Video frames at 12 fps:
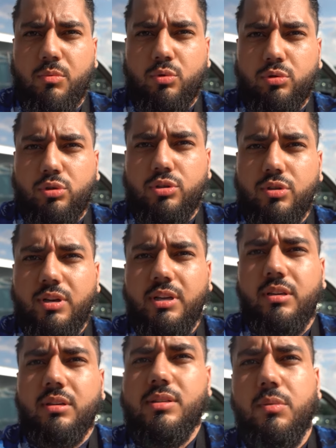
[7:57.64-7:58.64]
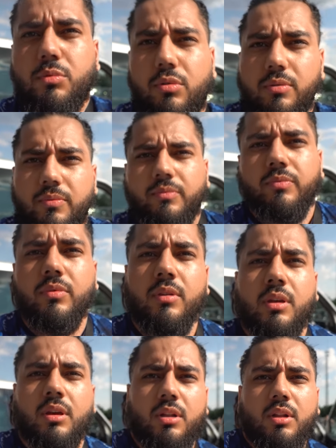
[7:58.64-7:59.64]
Beaucoup trop de soleil, c'est mieux.
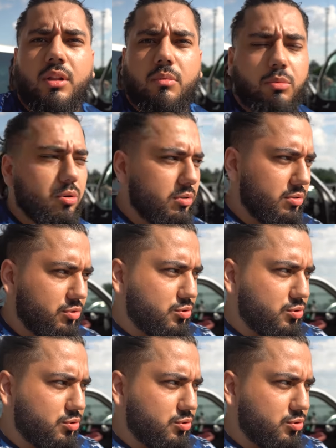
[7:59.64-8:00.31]
Bon,